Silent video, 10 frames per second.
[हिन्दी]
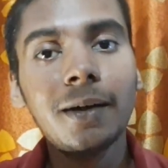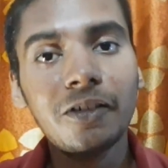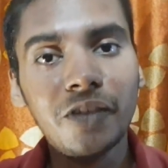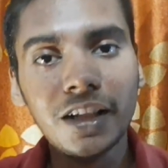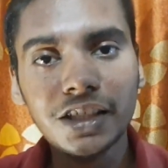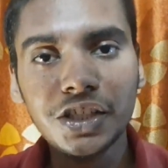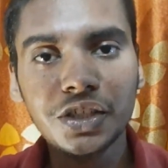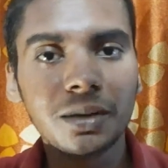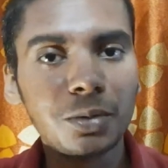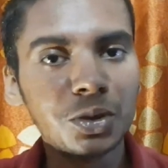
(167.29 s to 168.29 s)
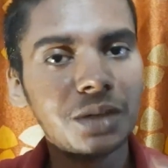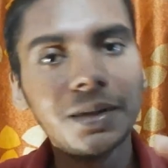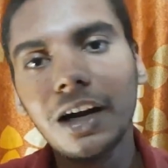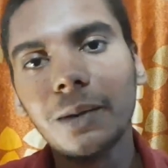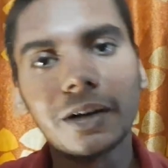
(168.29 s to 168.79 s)
वेल्थ डिस्ट्रीब्यूशन
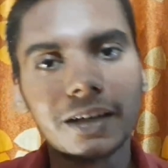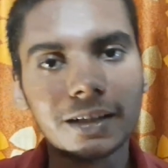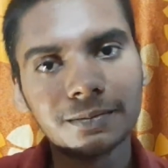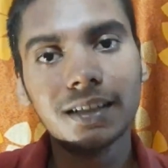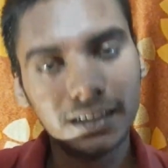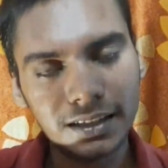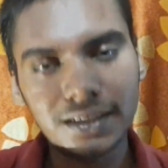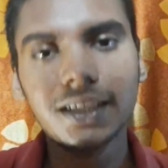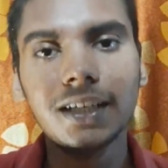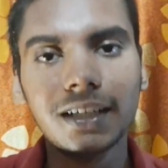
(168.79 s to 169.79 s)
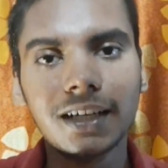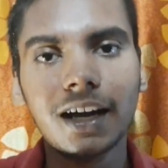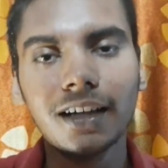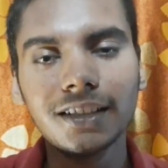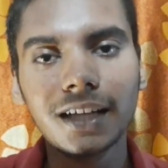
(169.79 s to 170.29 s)
में गड़बड़ का इसीलिए
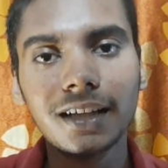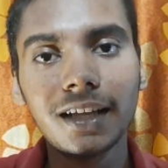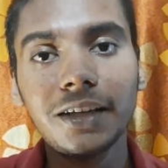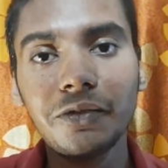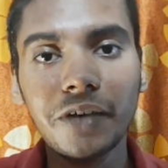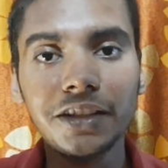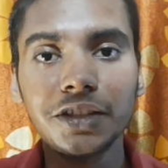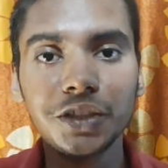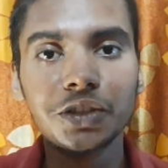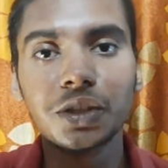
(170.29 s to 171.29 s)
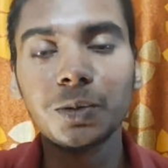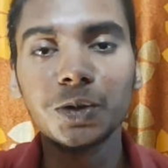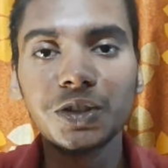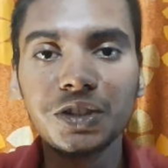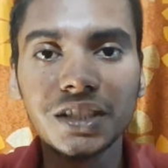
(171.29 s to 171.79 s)
कहा जाता है कि वेल्थ
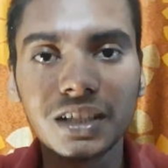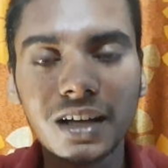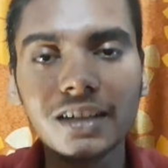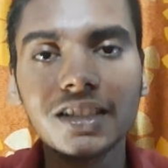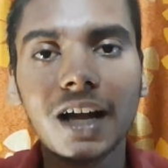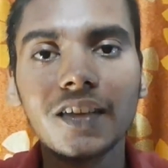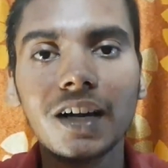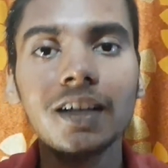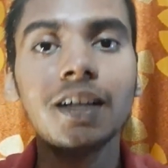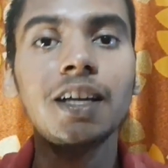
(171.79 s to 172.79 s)
डिस्ट्रीब्यूशन जितना ज़्यादा